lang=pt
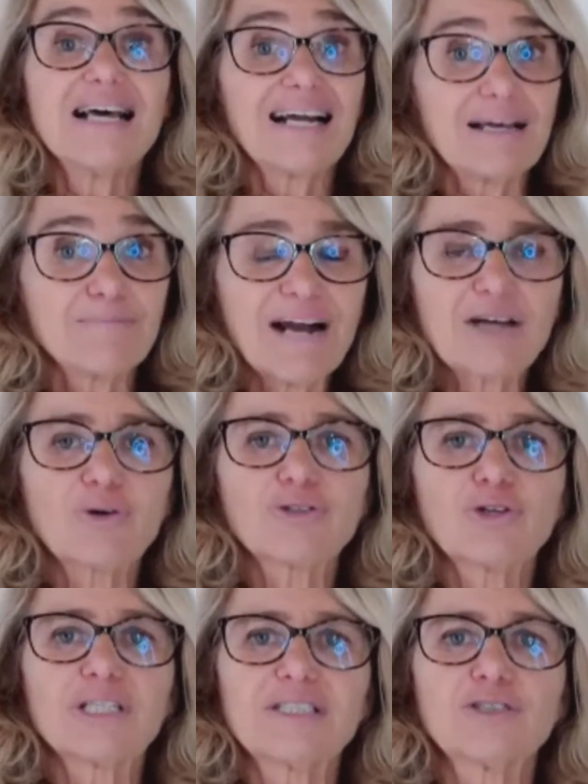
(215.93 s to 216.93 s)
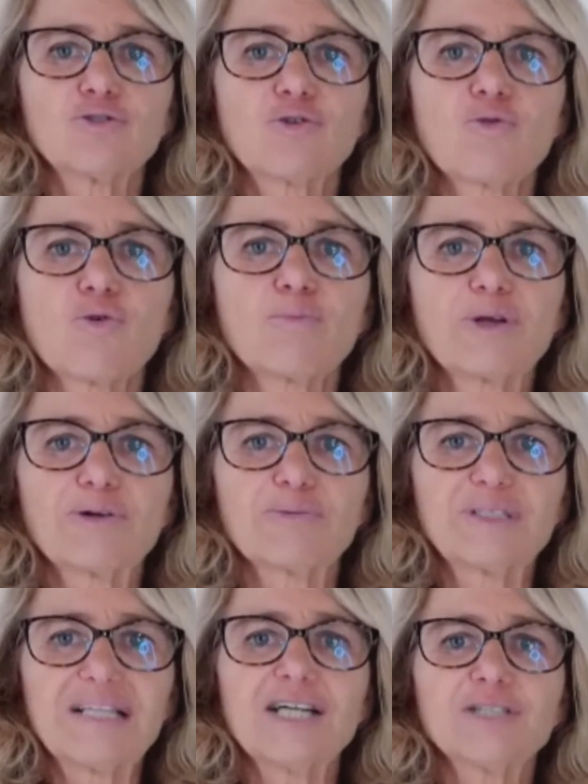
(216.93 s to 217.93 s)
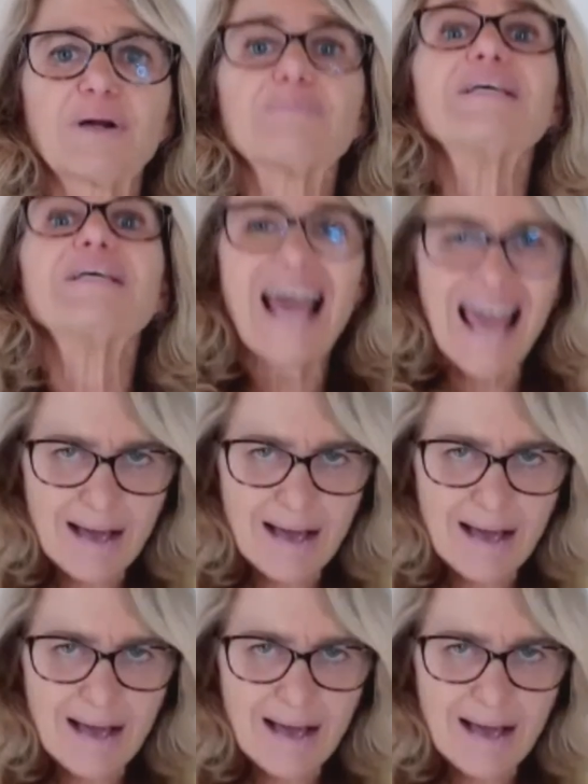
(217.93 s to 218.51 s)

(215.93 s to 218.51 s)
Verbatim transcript: Lembrar que o adolescente com comorbidade, para mim,